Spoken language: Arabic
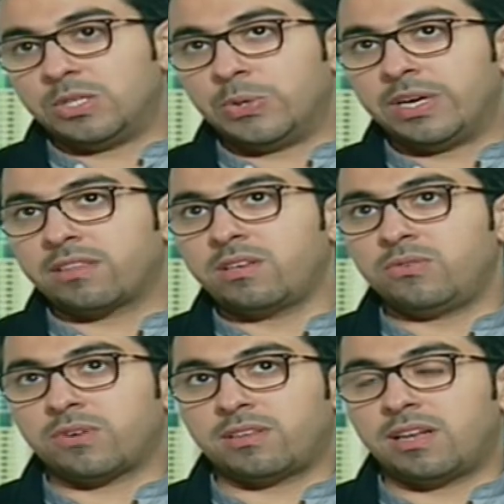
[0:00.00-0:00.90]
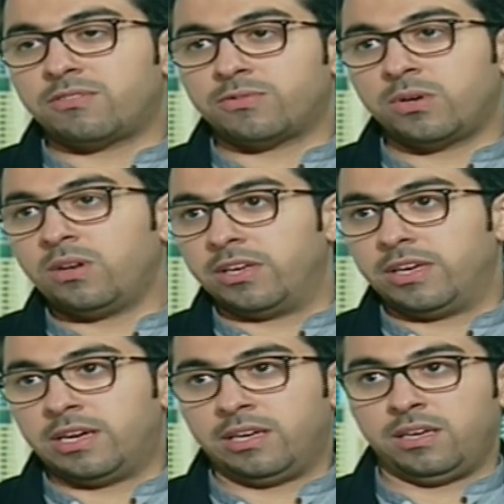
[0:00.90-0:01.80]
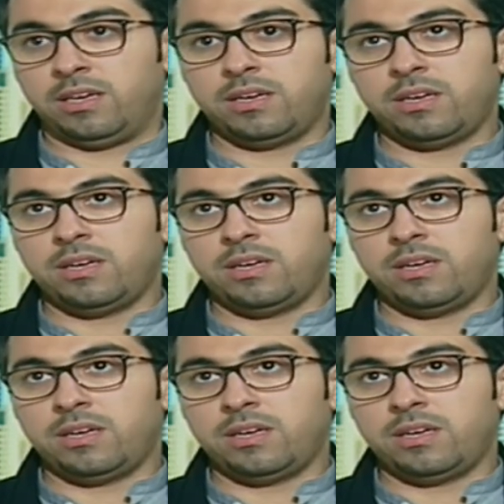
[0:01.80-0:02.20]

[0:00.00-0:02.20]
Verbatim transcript: هو يختلف اختلاف كلي يعني